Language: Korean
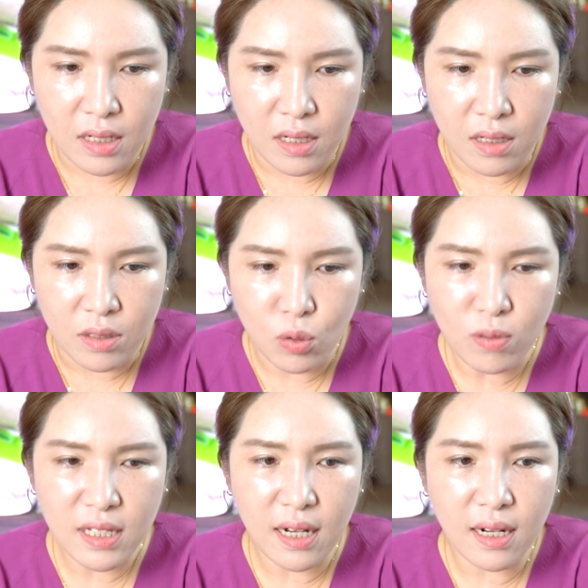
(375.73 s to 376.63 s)
어,
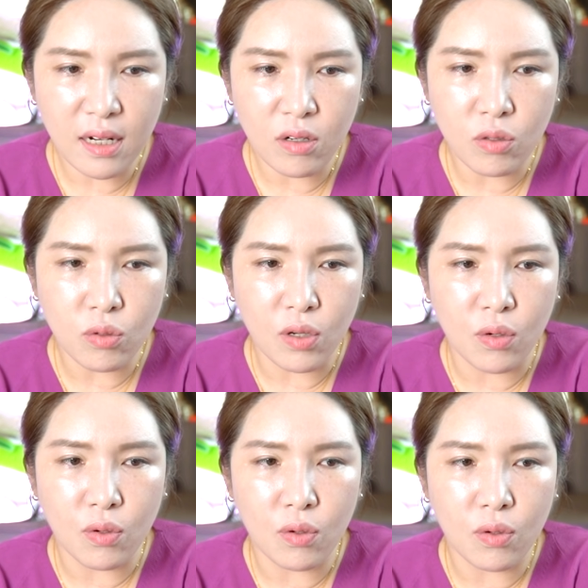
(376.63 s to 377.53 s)
속상한 것도
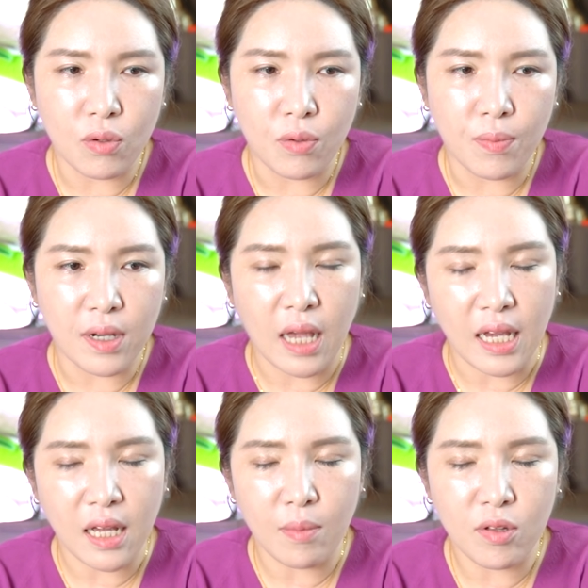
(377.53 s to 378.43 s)
있고 막
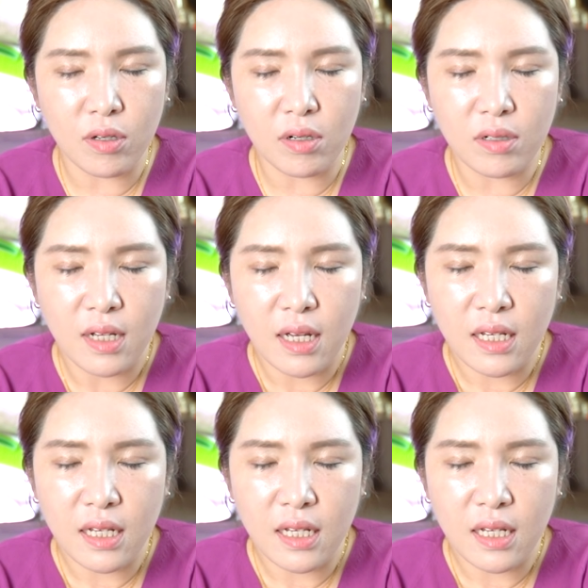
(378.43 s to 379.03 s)
얘기하면서